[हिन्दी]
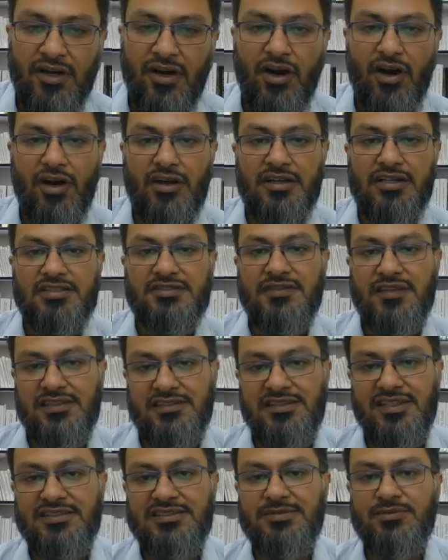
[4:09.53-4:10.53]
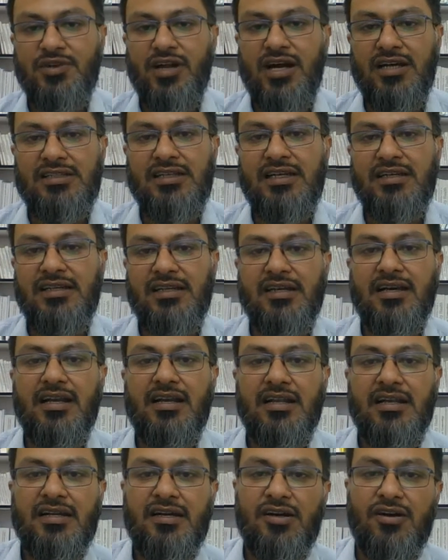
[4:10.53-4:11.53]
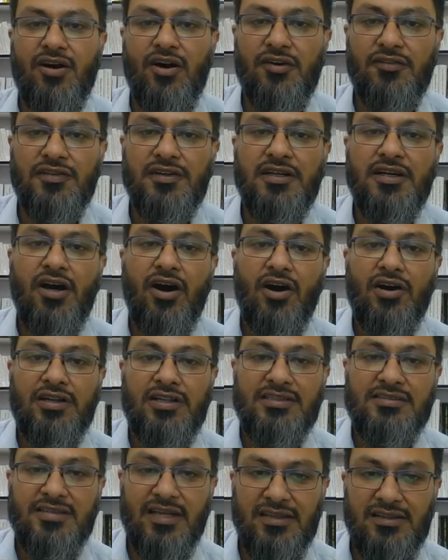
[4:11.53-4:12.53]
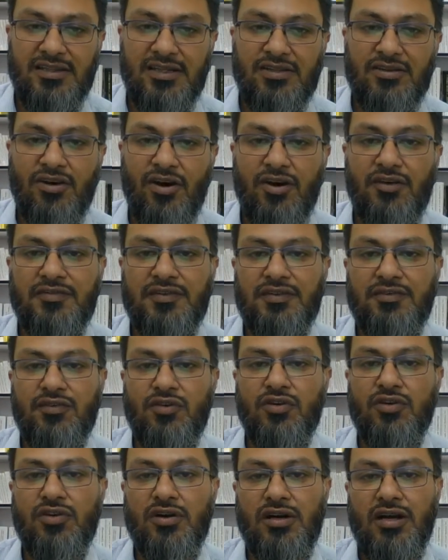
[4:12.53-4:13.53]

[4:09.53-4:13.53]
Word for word: और डिस्फेजिया से मुराद है निगलने का खौफ और इस हद तक खौफ कि वो